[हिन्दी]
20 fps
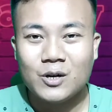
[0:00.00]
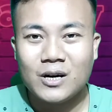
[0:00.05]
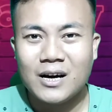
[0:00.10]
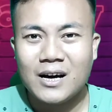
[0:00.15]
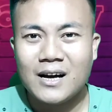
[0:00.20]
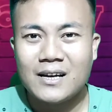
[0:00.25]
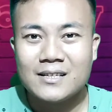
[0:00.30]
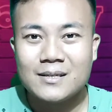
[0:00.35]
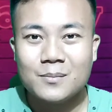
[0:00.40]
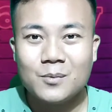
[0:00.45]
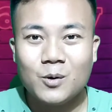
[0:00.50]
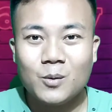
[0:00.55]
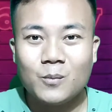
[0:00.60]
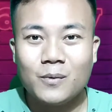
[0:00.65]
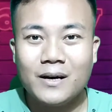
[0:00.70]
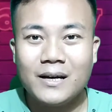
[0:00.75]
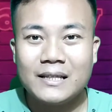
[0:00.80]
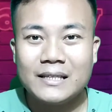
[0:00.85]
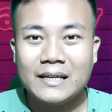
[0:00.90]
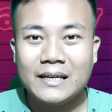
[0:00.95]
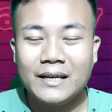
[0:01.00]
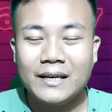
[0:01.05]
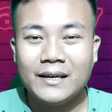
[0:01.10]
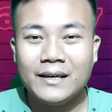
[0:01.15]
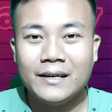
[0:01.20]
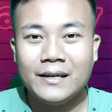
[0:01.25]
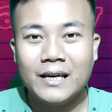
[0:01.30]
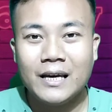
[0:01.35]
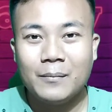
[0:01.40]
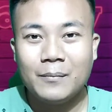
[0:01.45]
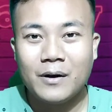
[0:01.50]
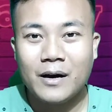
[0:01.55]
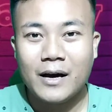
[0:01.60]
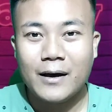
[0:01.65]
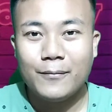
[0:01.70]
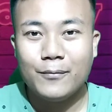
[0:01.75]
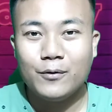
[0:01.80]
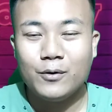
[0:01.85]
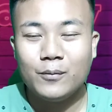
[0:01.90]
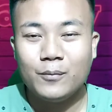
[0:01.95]
आज हम लोग बात करेंगे आप
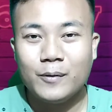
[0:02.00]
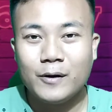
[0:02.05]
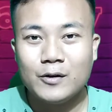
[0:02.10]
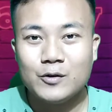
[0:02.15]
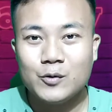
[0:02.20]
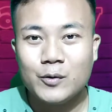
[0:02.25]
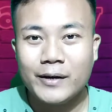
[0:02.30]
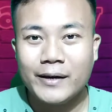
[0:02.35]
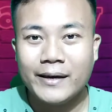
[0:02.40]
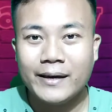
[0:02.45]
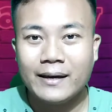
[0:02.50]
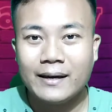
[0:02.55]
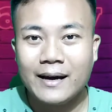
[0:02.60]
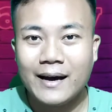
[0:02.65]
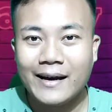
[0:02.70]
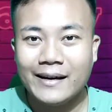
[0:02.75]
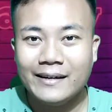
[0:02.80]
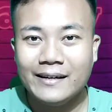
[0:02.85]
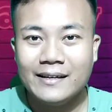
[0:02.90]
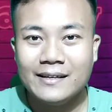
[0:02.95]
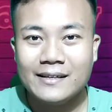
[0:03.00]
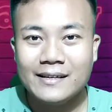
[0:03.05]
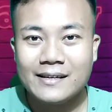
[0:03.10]
आईफोन पर जो है गाइडेड